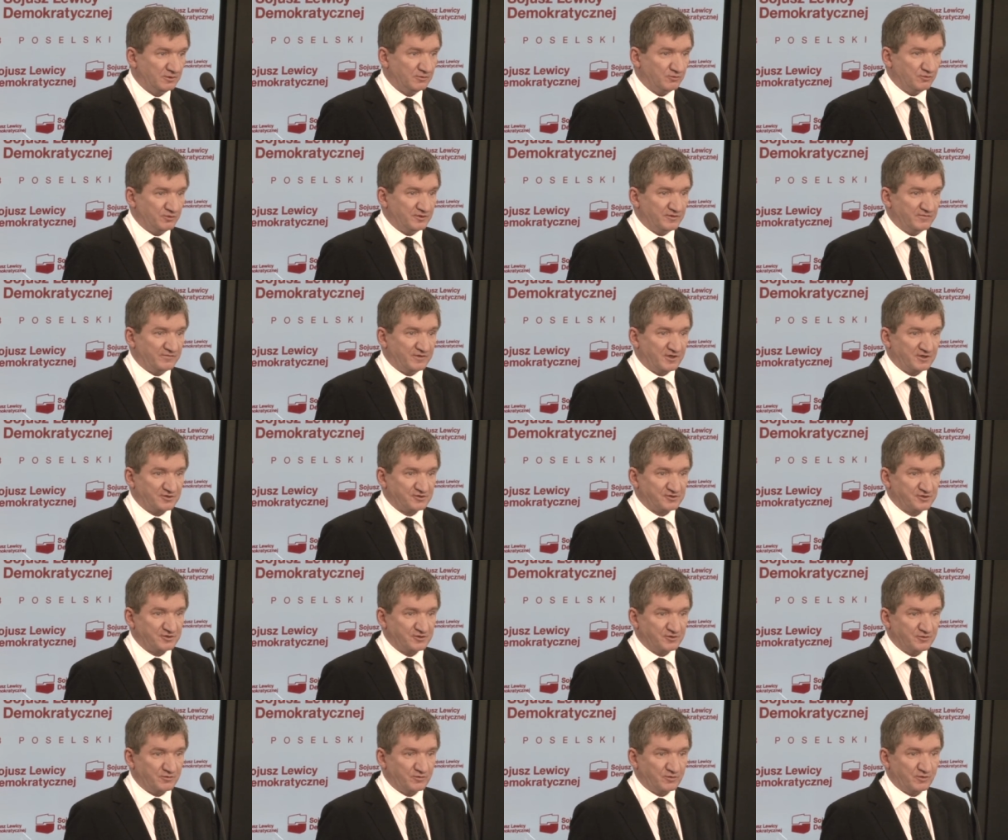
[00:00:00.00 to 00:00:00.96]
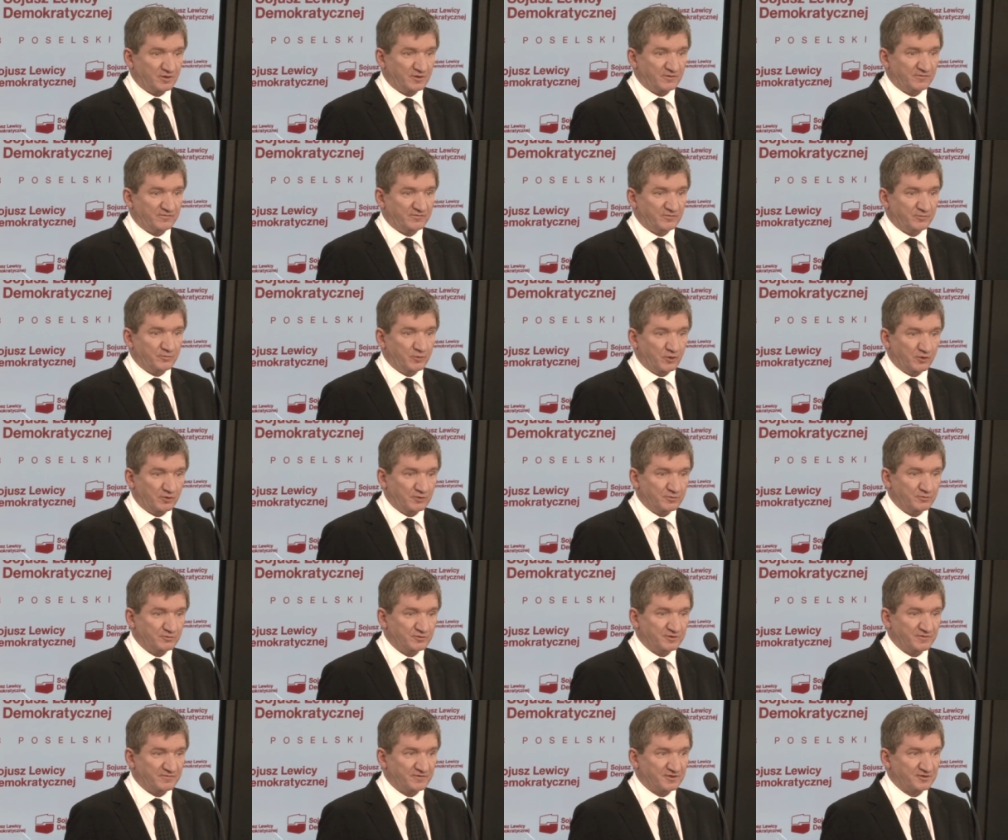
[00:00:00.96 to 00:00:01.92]
unieważnił wybory,
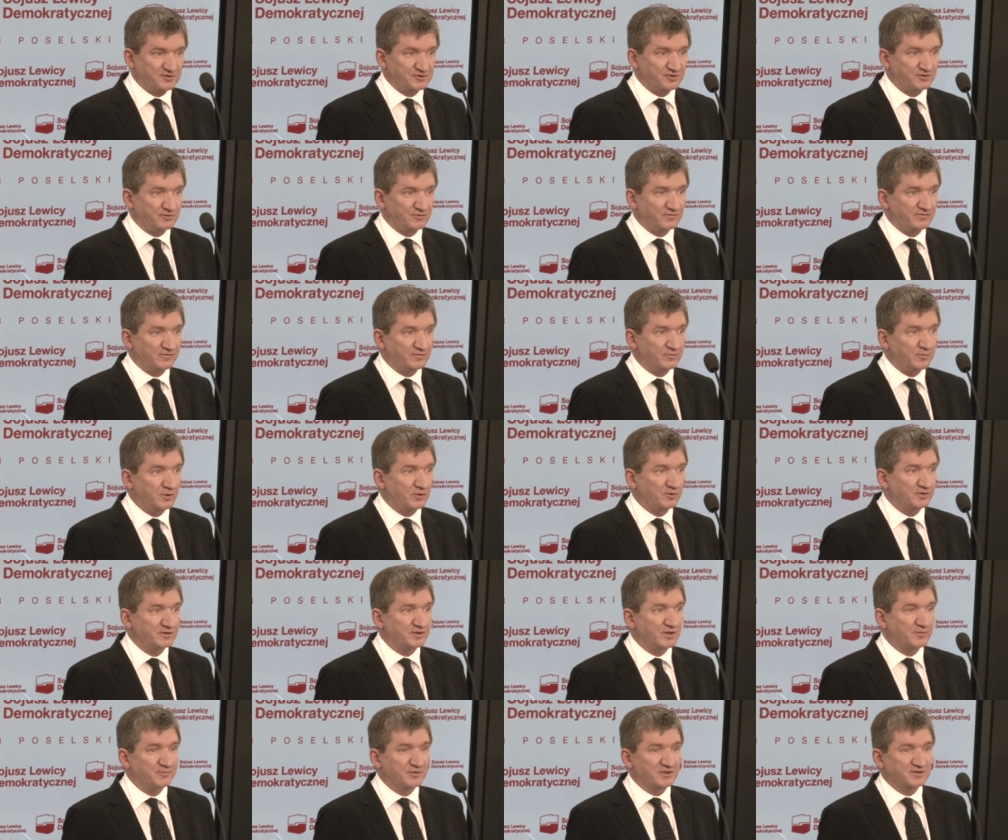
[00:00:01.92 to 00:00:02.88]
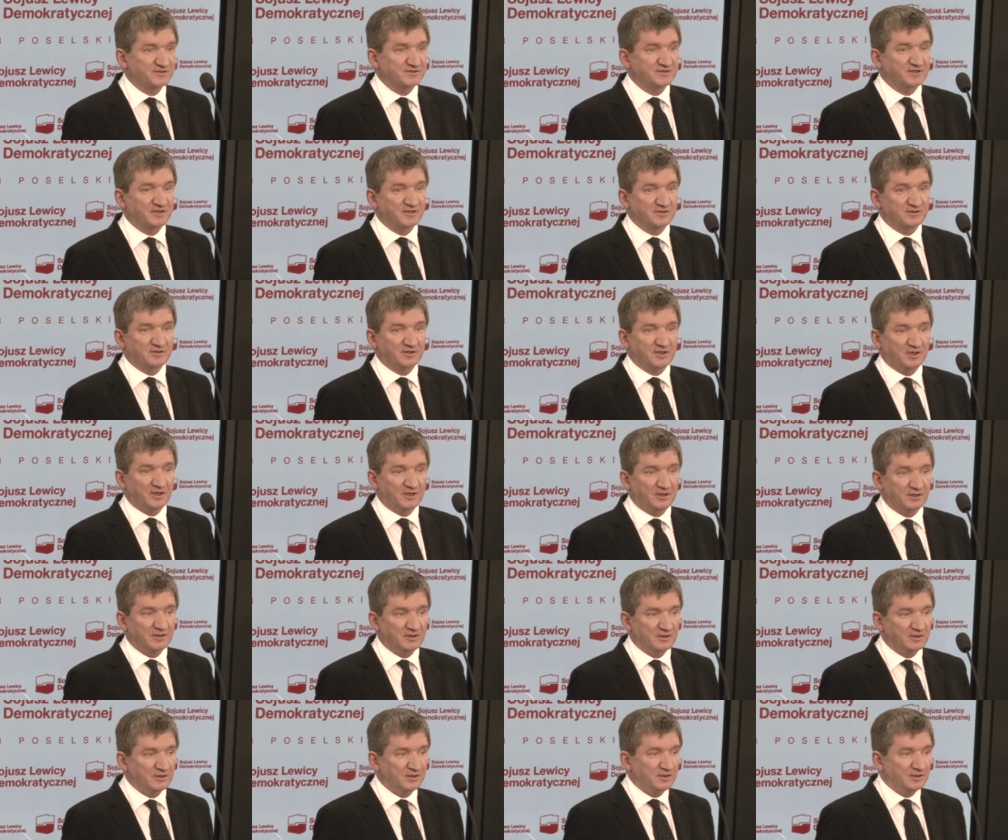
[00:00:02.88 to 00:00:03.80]
unieważniono wybory na prezydenta